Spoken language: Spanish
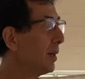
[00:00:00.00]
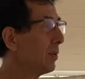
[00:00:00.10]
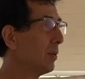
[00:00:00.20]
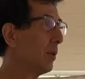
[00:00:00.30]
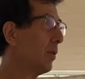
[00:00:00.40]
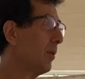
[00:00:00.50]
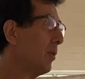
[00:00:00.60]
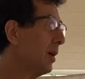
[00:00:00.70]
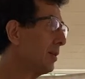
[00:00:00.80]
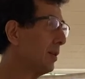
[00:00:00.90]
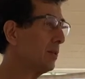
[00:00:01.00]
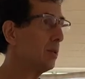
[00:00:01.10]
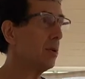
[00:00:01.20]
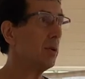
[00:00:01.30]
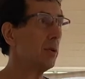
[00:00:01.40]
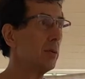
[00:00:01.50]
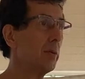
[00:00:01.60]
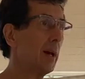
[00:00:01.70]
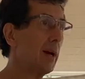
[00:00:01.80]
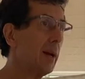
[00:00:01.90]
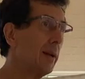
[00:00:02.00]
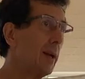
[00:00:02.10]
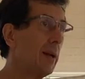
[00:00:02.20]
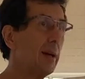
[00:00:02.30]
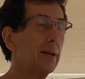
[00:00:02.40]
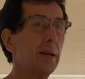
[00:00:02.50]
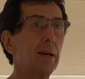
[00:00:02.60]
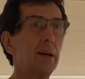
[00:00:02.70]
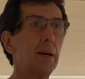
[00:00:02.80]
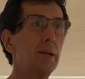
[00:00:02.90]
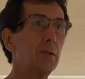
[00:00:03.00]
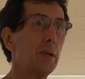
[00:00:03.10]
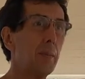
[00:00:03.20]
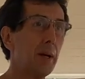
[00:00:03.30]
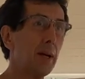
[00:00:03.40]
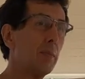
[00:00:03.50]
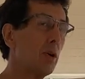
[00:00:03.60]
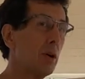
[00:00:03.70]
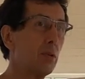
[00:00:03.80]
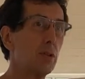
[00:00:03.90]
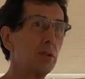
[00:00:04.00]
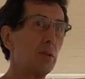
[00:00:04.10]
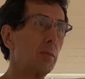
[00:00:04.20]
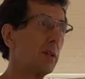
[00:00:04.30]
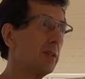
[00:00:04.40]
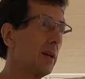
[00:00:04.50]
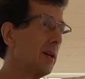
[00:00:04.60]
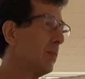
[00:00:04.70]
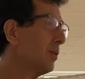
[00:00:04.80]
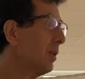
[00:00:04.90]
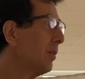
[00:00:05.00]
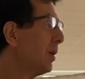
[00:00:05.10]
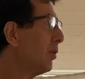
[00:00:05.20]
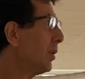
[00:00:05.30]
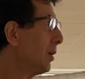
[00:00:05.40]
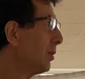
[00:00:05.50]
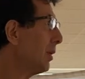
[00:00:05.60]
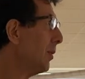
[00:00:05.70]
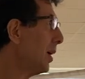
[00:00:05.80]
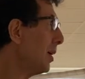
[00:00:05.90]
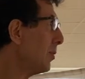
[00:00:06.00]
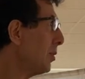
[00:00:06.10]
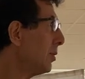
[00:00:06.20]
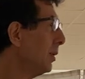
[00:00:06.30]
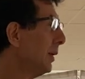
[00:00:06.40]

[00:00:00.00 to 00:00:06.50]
donde cogemos ascensor, una escalera eléctrica, donde aparcamos el coche lo más cerca posible del lugar donde vamos,